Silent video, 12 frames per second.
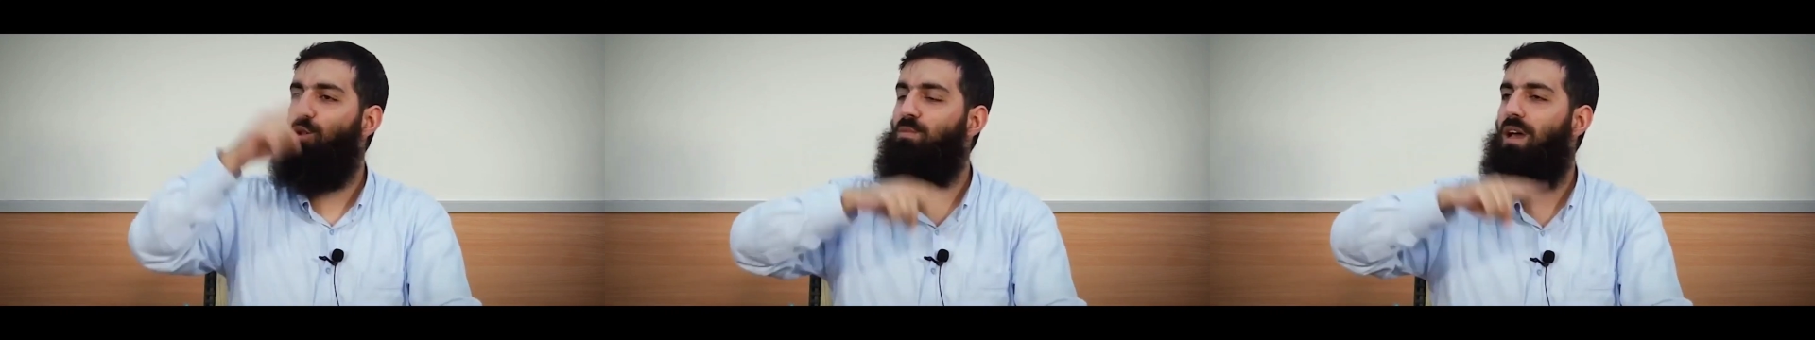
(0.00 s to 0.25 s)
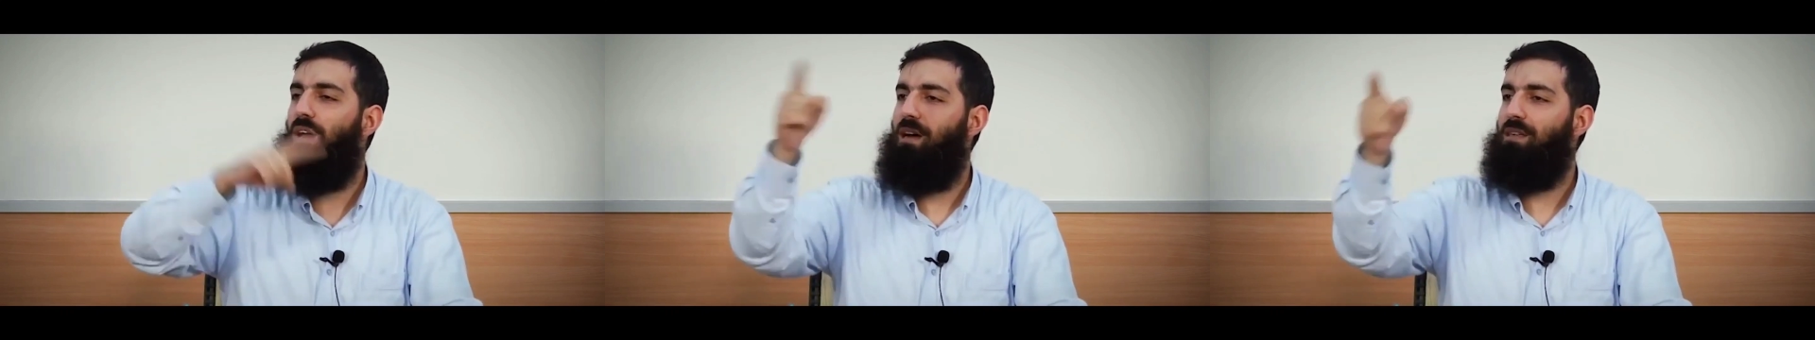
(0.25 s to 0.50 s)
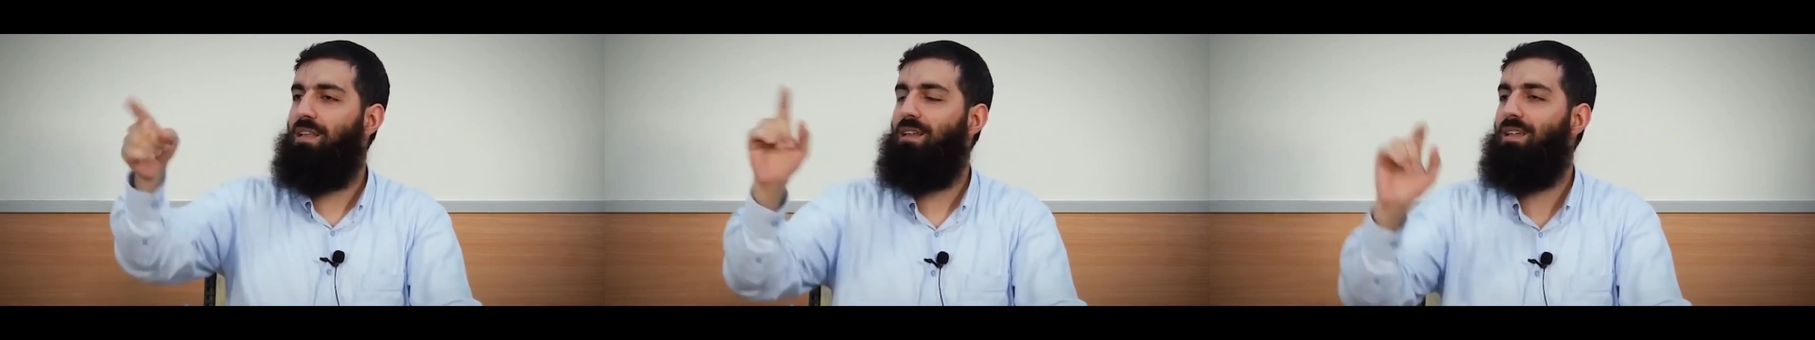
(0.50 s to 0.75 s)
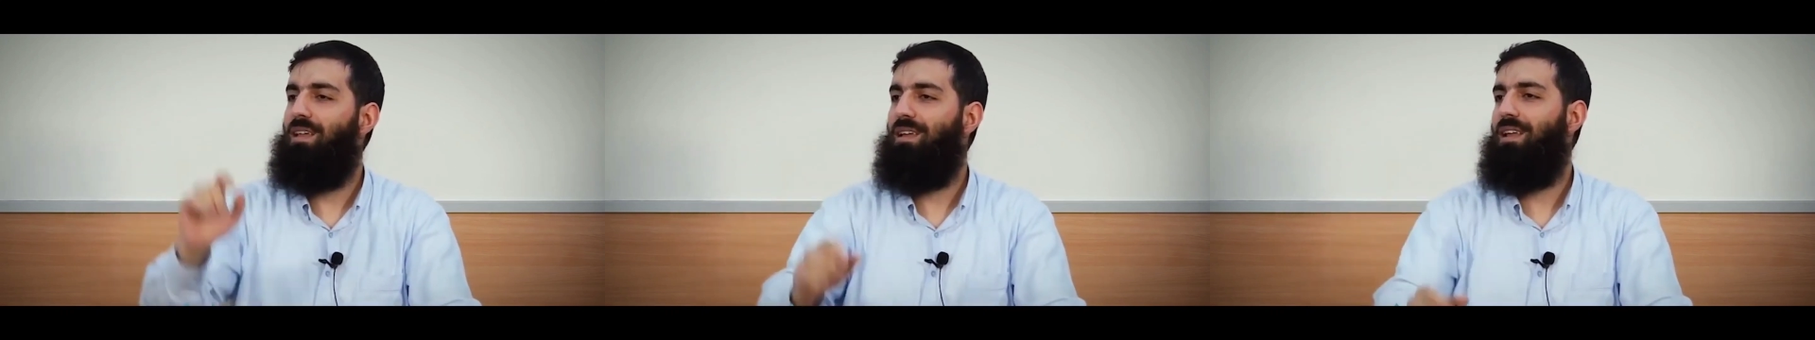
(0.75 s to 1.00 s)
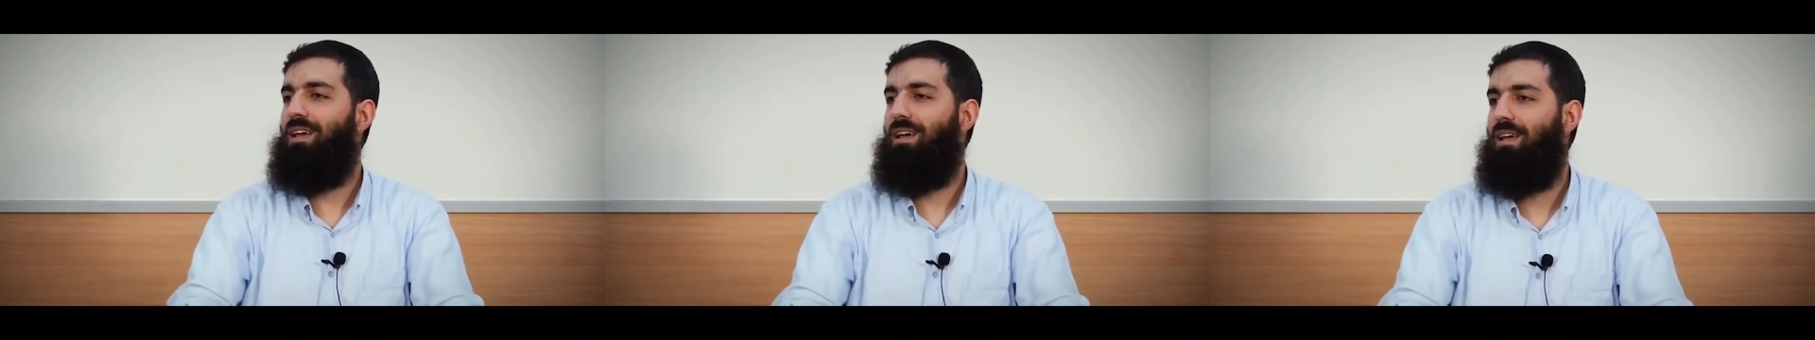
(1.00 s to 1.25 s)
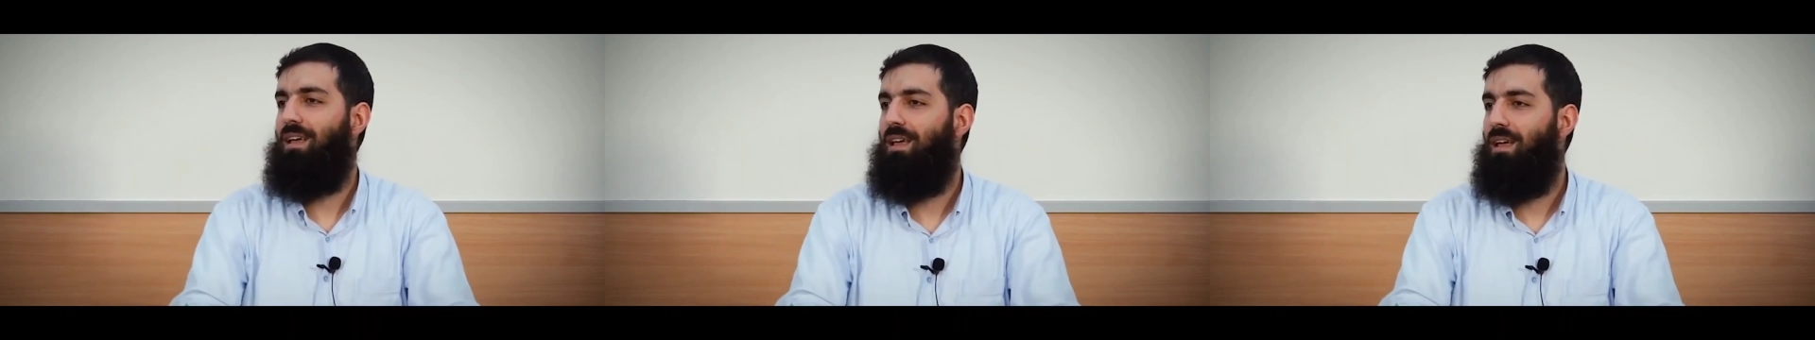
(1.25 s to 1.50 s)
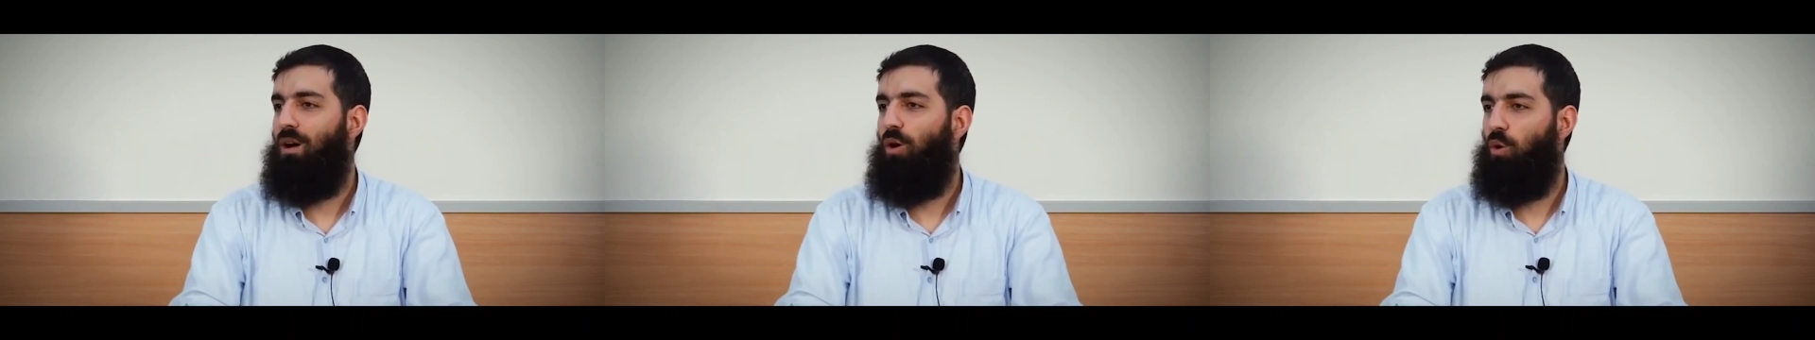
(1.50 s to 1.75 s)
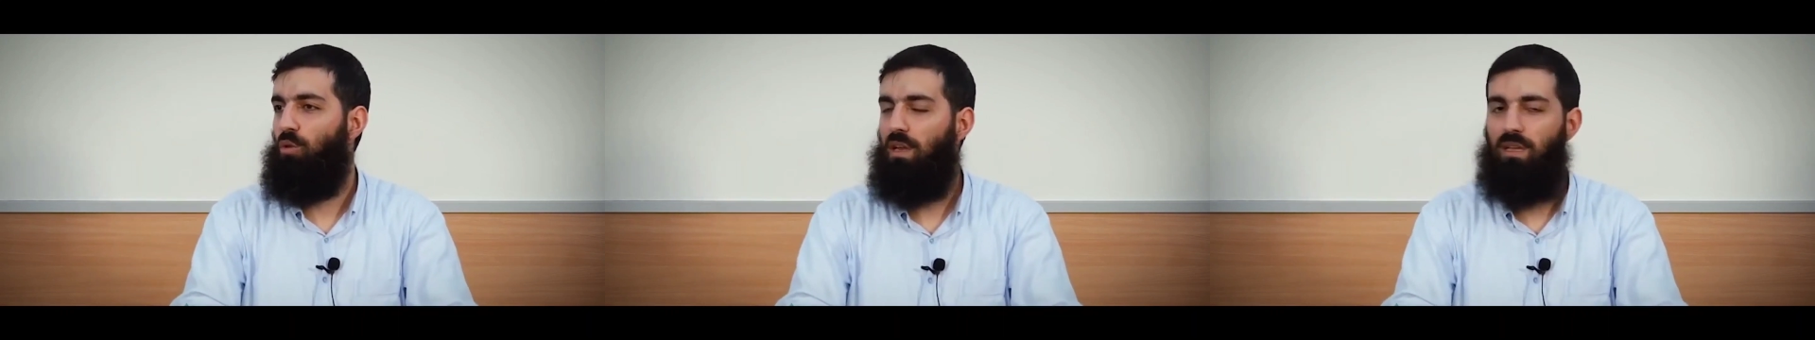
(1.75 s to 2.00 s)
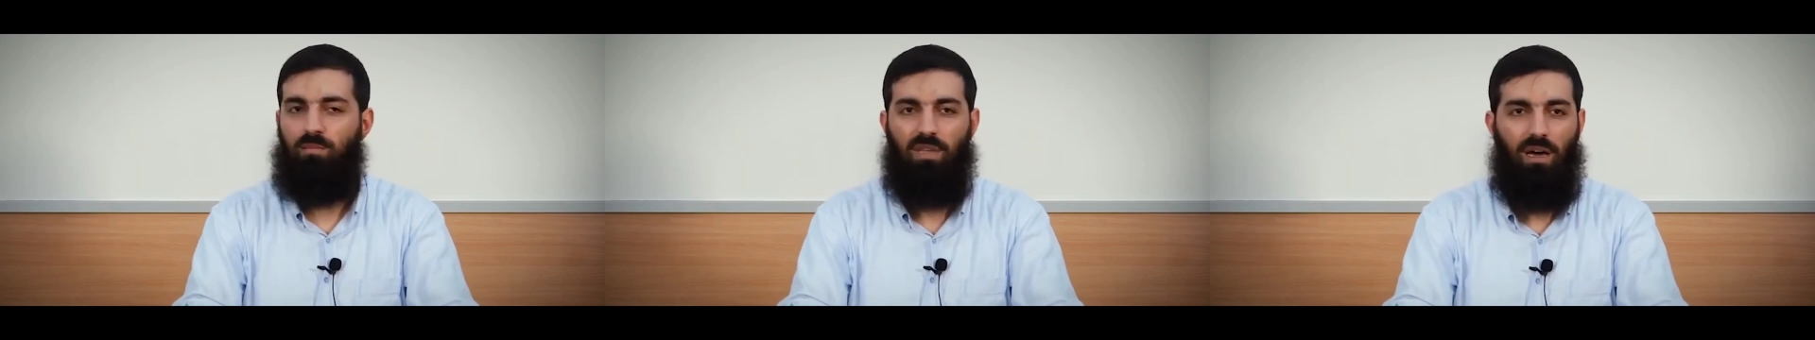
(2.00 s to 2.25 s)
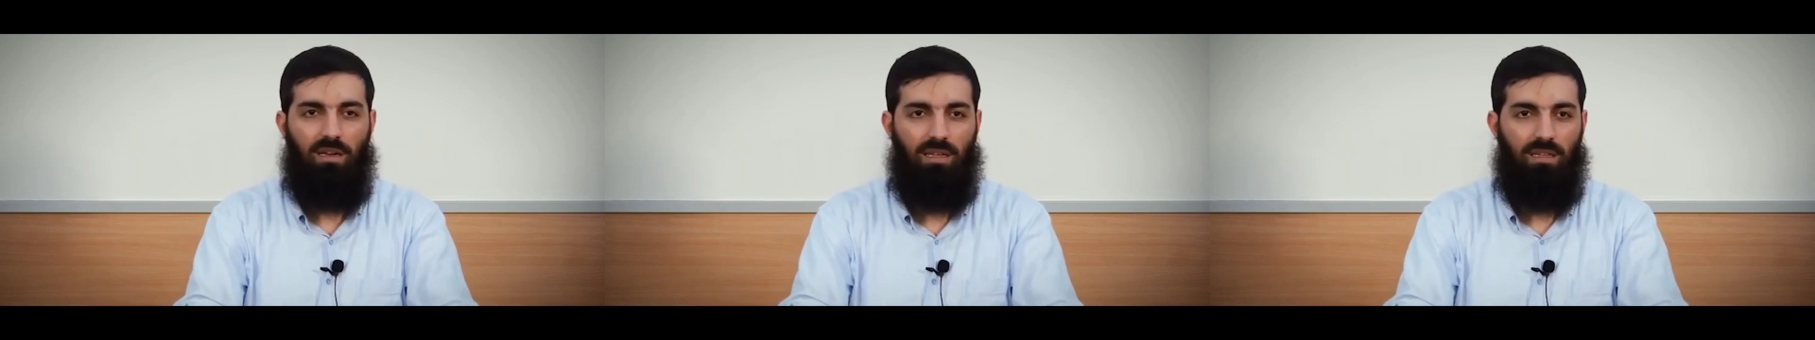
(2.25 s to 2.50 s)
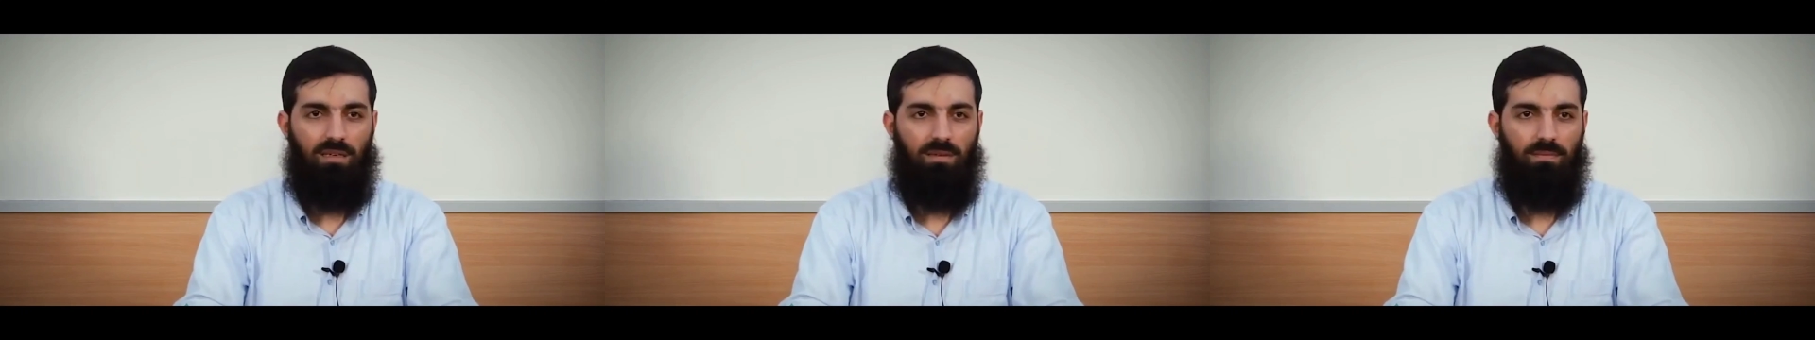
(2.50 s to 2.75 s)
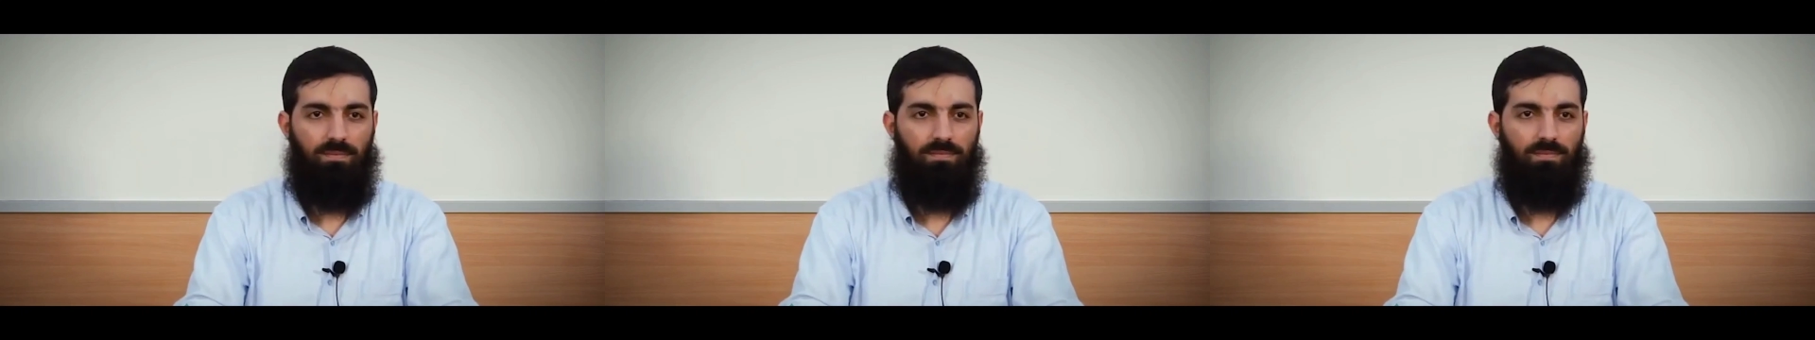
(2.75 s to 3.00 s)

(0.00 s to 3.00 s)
olmayan hastalıklarla onları imtihan eder.